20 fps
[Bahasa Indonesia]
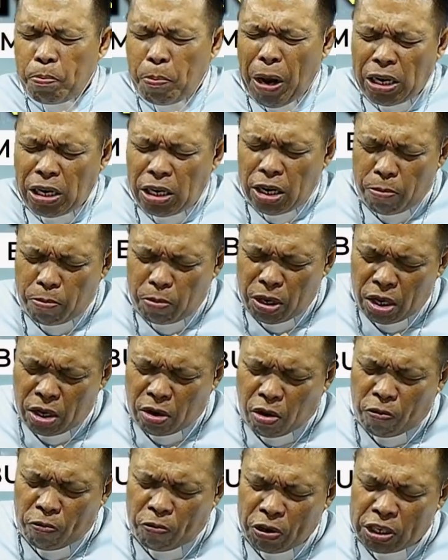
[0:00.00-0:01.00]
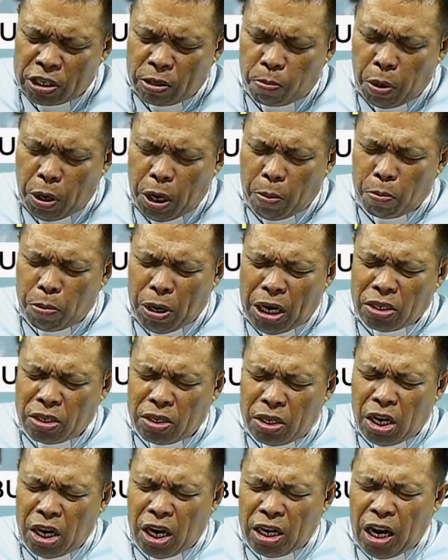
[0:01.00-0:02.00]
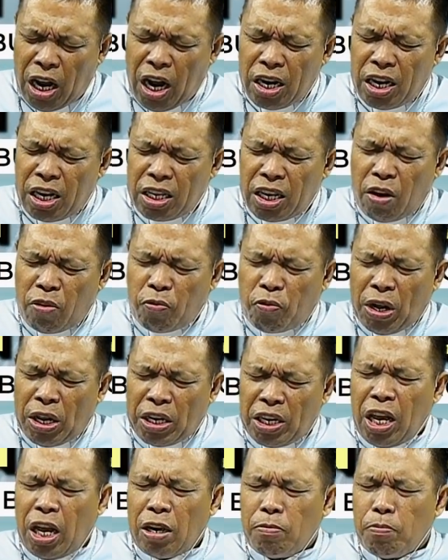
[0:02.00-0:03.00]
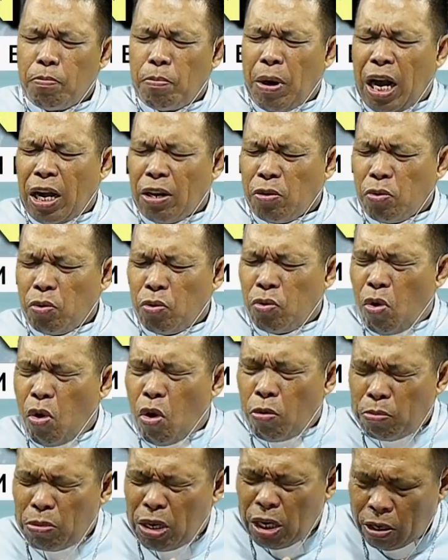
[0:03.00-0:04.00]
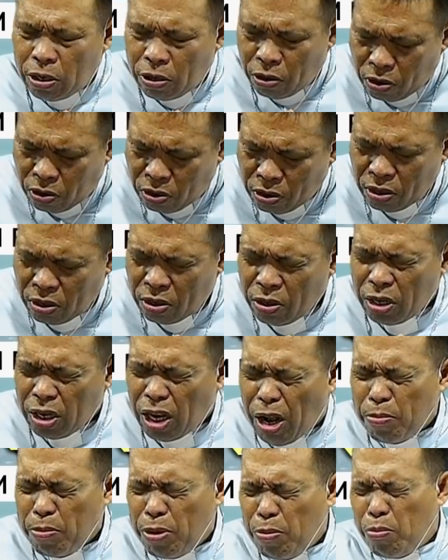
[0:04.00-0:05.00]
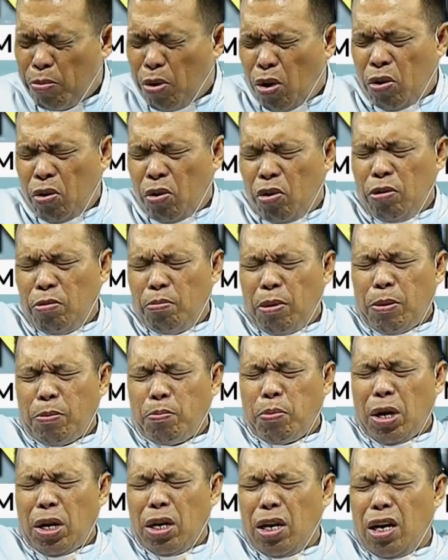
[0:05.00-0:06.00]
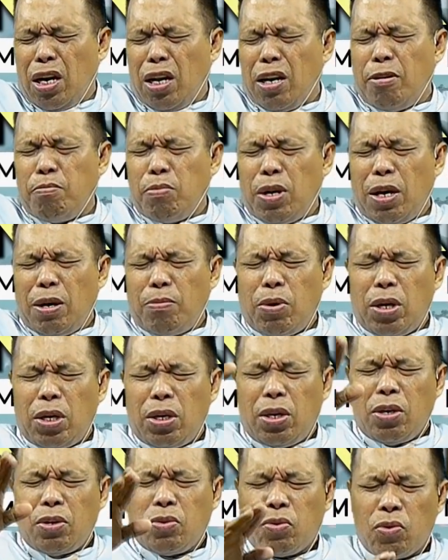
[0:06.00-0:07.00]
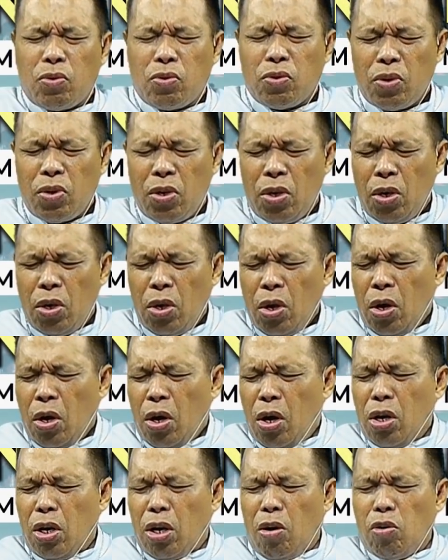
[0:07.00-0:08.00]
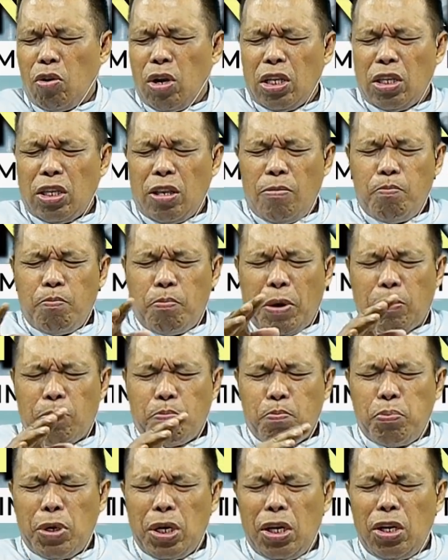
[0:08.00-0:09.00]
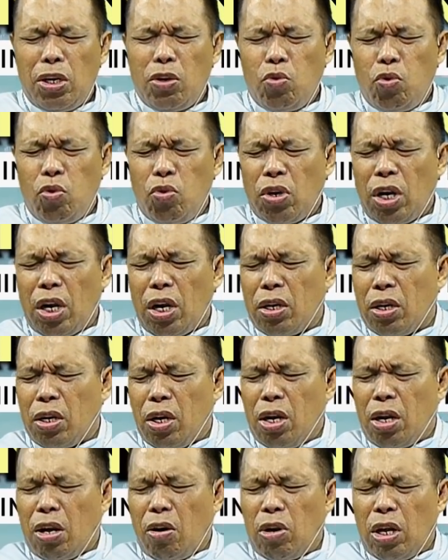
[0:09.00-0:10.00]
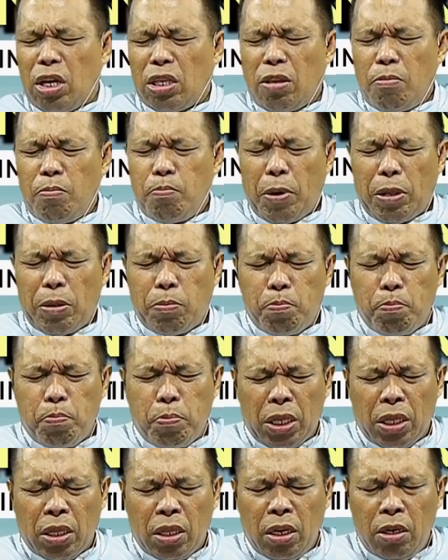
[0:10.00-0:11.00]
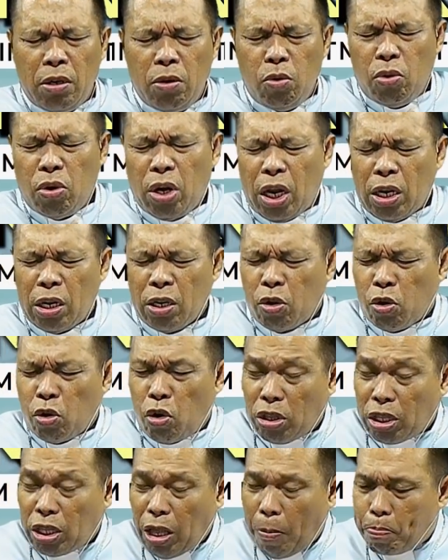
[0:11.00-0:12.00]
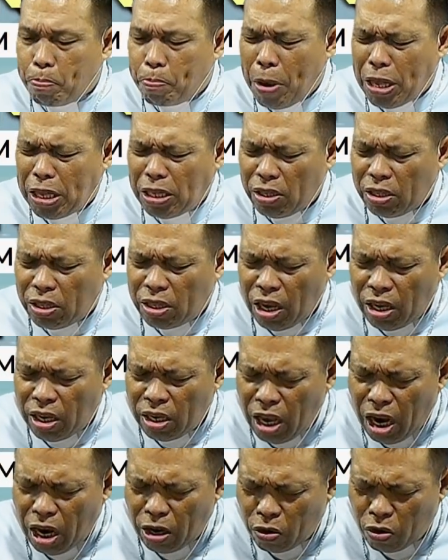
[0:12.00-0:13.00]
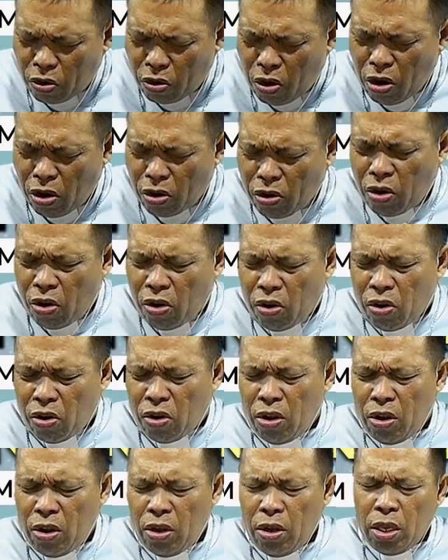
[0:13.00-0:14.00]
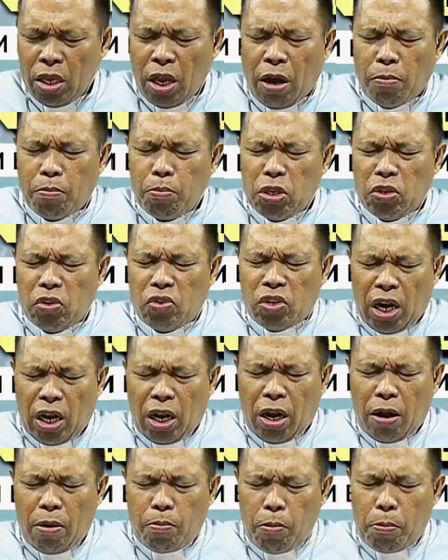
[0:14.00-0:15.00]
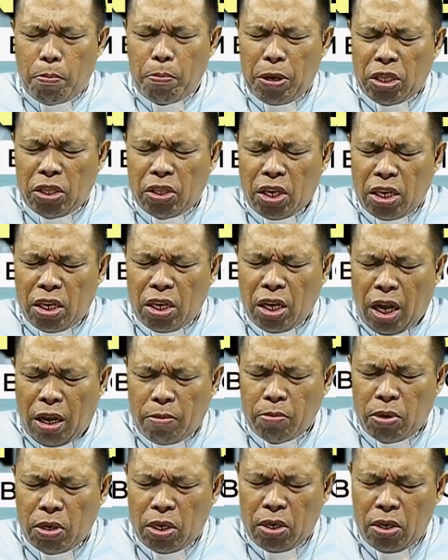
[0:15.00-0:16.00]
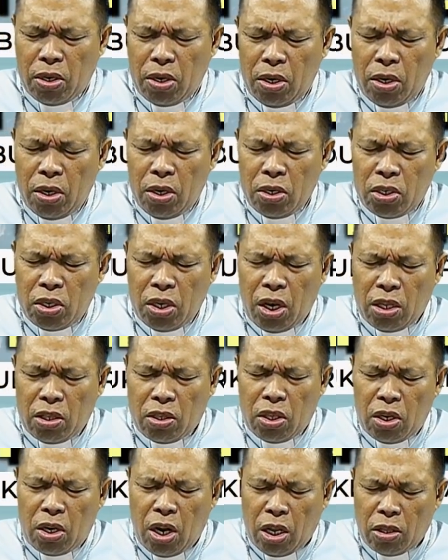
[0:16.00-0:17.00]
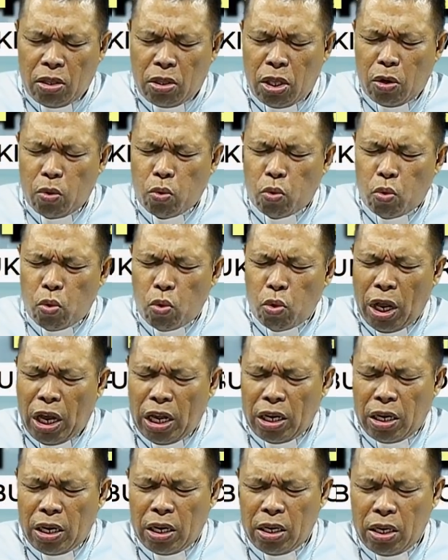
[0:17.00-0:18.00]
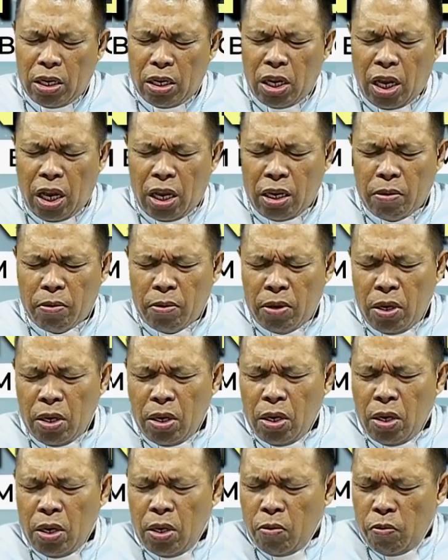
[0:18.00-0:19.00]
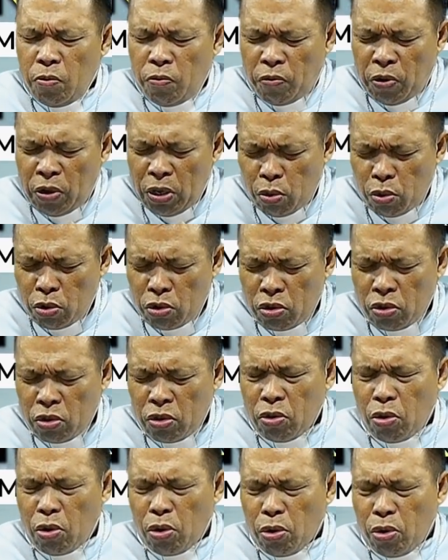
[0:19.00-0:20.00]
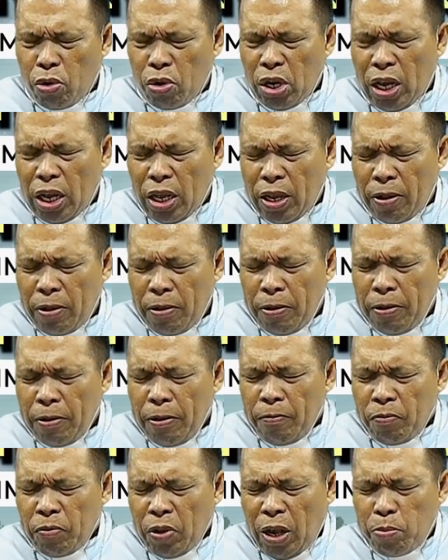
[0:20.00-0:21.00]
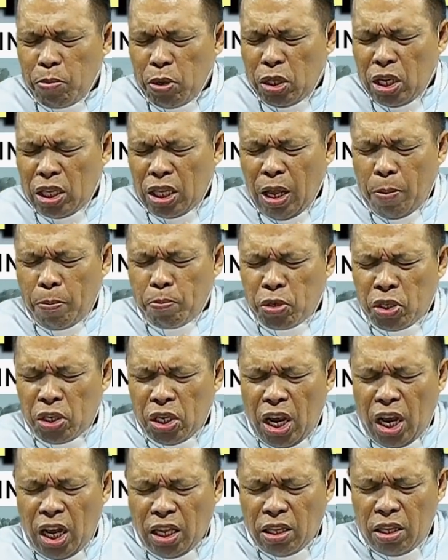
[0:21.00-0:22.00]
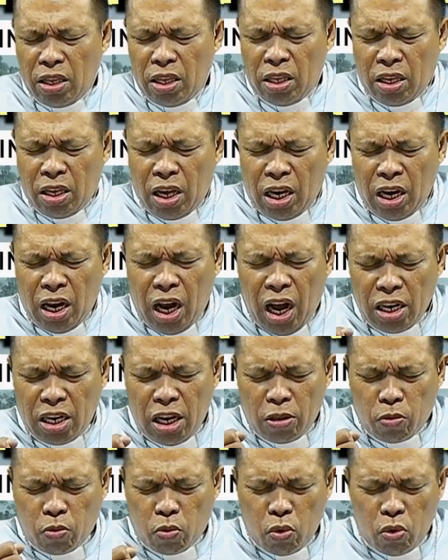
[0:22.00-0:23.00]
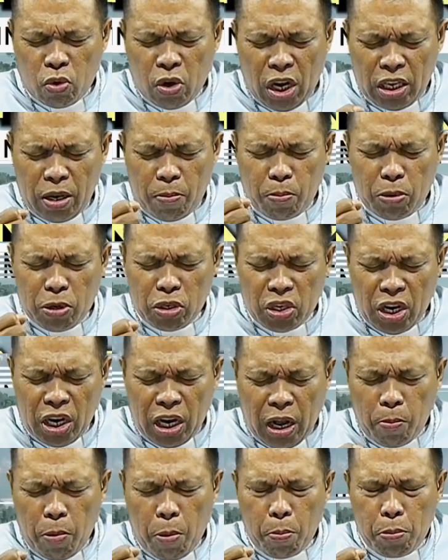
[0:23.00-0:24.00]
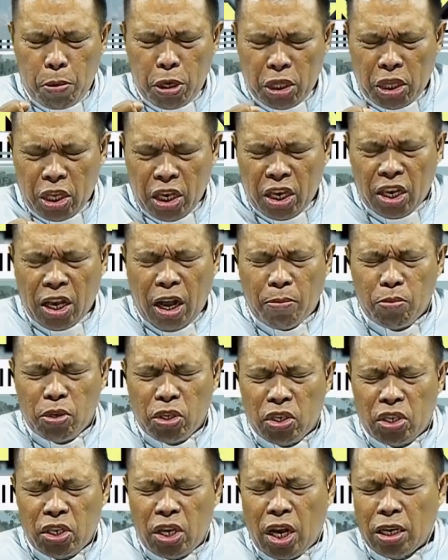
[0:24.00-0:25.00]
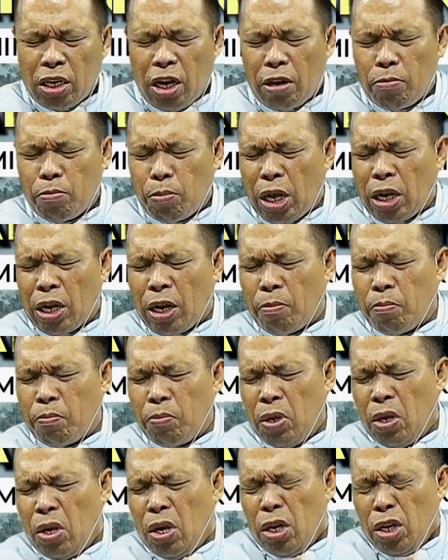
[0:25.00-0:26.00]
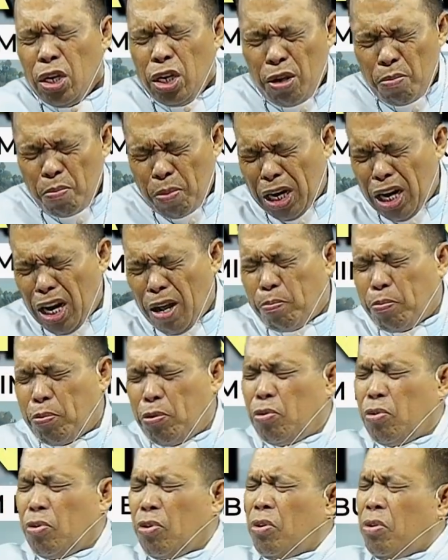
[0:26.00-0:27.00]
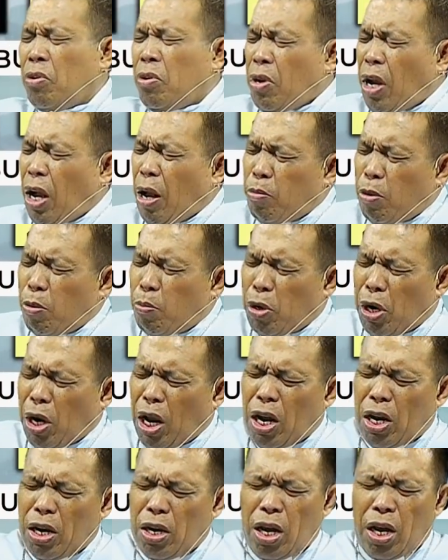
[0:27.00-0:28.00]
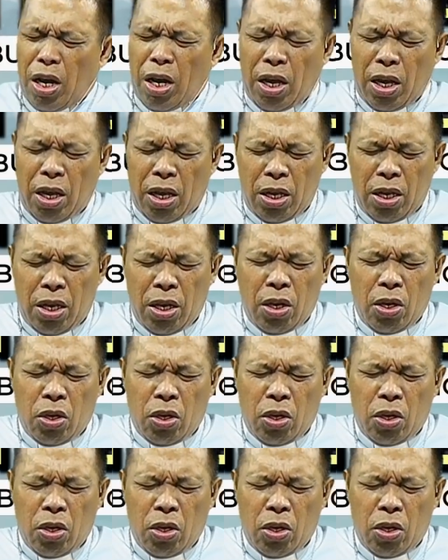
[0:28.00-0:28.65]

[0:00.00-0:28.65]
pandemi COVID-19 dengan adanya varian baru Omikron. Kami mohon Bapa dalam nama Yesus. Engkaulah tempat perlindungan, engkaulah tempat perteduhan, kota benteng yang kokoh yang menjaga membentengi kami sehingga tidak tertular dengan virus corona. Kami tetap sehat karena ada Tuhan yang menjaga membentengi kami siang dan malam. Dimanapun kami berada,